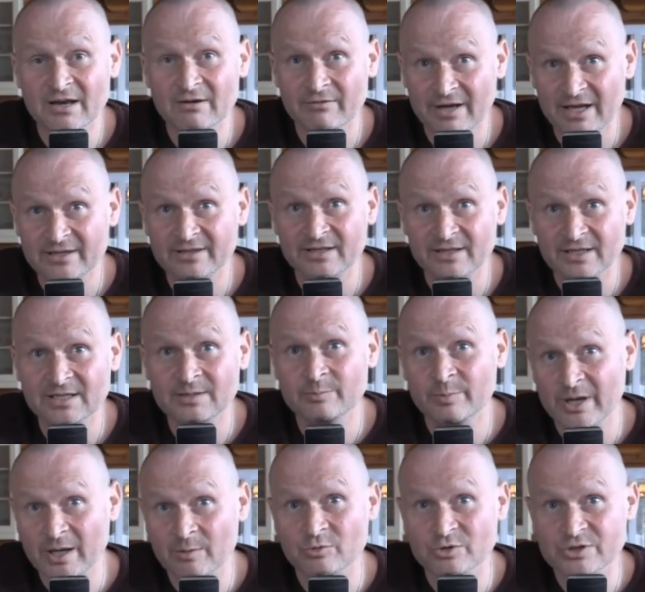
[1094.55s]
elle va être
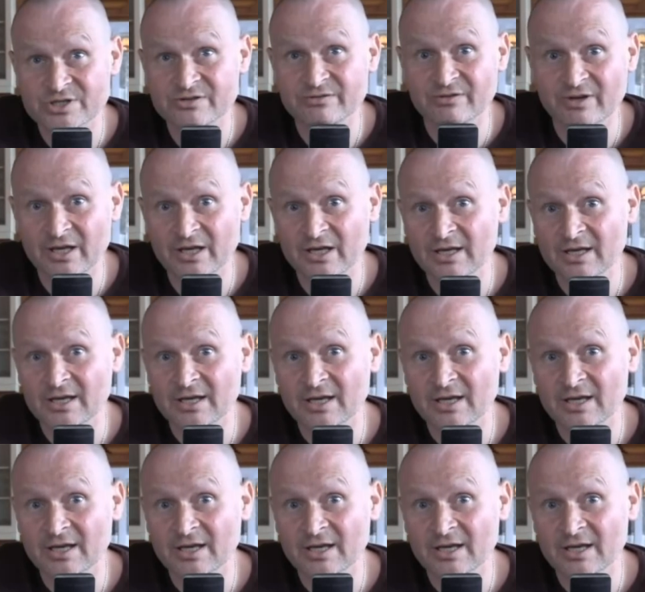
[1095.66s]
hyper motivée